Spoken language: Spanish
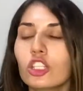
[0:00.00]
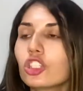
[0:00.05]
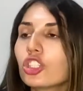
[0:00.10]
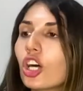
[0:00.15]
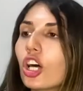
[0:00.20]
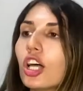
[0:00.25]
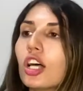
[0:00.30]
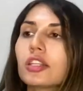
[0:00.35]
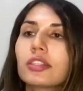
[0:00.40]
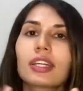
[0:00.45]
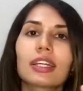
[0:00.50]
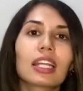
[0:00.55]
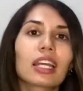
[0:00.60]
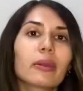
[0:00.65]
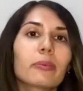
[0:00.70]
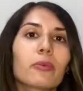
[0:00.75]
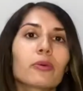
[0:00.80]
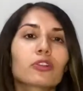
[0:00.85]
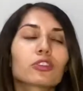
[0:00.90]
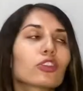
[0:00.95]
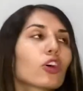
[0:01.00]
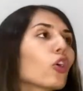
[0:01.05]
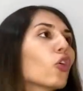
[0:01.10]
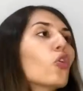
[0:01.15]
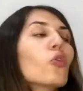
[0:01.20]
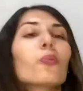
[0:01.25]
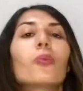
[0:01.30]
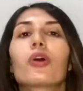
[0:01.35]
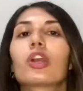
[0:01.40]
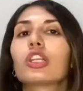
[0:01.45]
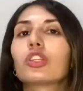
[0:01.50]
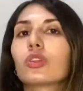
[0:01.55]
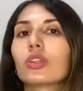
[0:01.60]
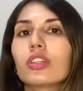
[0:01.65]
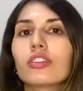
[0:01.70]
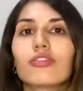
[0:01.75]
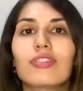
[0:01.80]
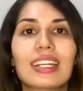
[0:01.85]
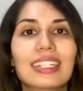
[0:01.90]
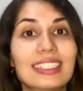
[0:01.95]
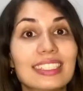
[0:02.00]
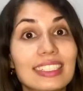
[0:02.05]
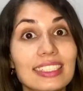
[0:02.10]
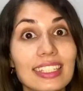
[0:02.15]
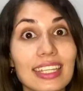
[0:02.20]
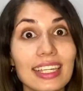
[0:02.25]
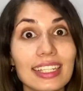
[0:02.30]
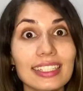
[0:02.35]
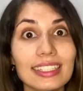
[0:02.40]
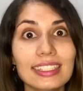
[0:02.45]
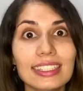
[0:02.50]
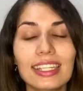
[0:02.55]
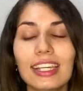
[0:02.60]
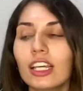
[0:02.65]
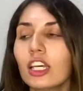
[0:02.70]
Todos tenemos un poquito de flacidez,